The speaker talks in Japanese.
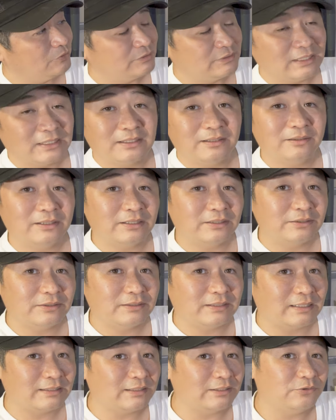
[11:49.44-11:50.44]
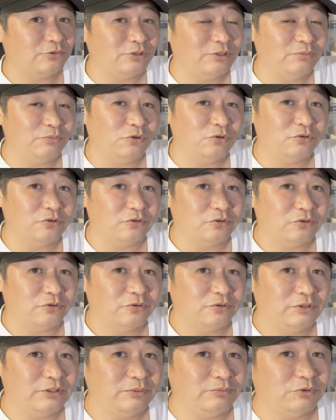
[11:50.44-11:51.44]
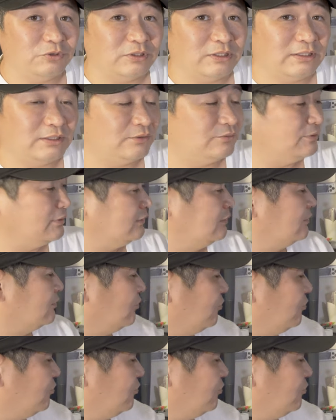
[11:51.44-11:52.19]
いうふうに縦縦取りモードにもできるんです